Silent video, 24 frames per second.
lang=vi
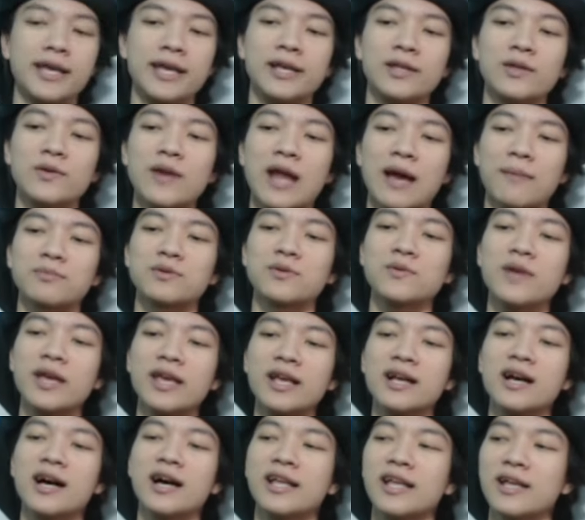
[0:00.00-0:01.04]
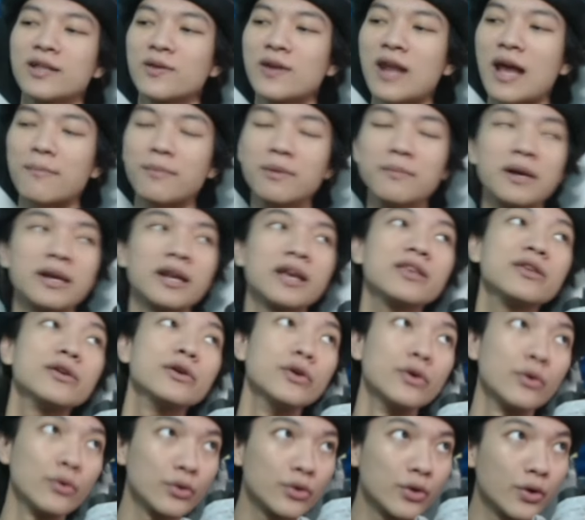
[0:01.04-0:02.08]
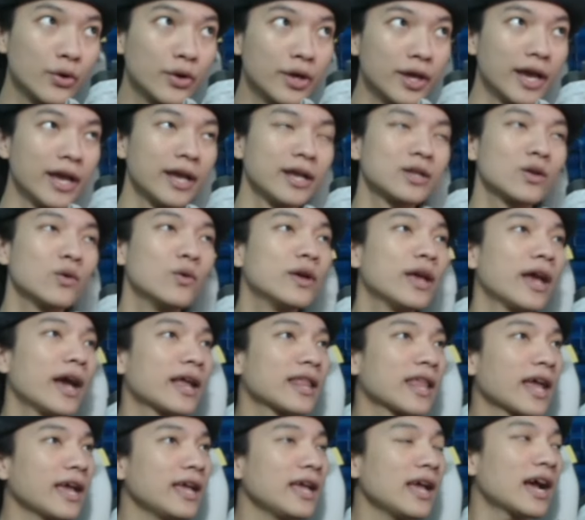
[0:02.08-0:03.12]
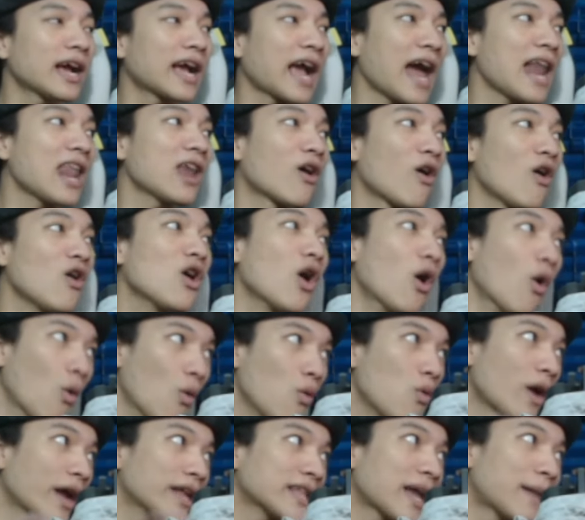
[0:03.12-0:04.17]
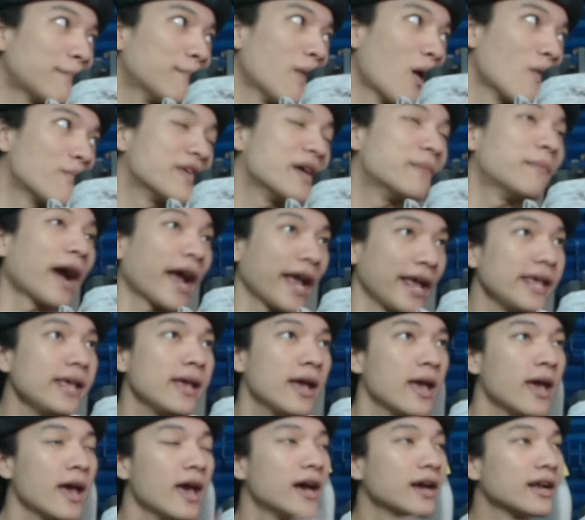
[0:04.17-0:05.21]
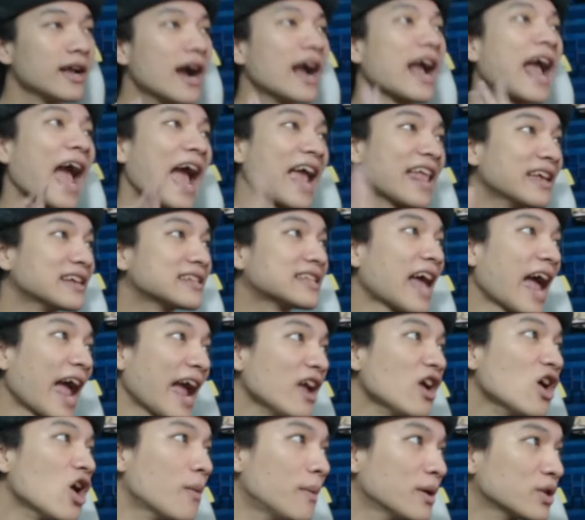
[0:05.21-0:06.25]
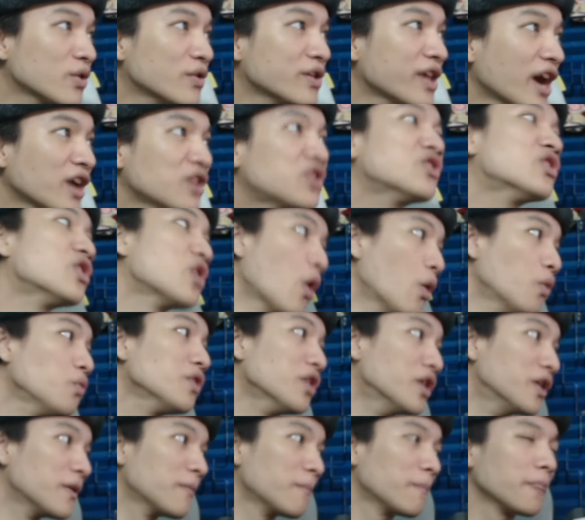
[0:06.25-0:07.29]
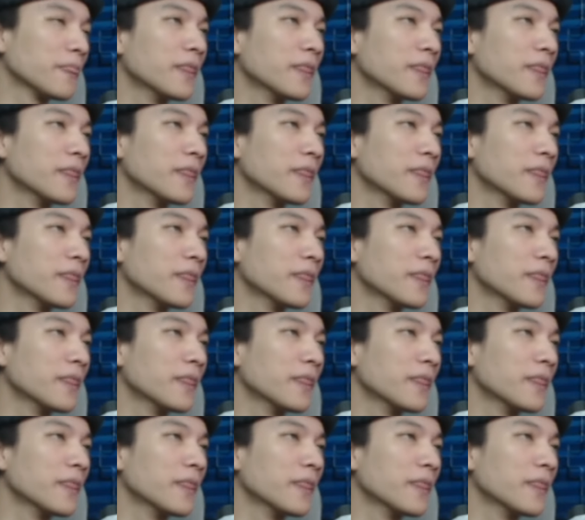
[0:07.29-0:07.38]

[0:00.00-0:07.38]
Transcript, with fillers: Thì tôi nằm xuống nghỉ ngơi thì tôi nằm ở bên cái giường của tôi. Thì tôi thấy khá là khó ngủ, khoảng tầm 1 giờ mấy, gần 2 giờ sáng rồi mà tôi vẫn chưa ngủ được.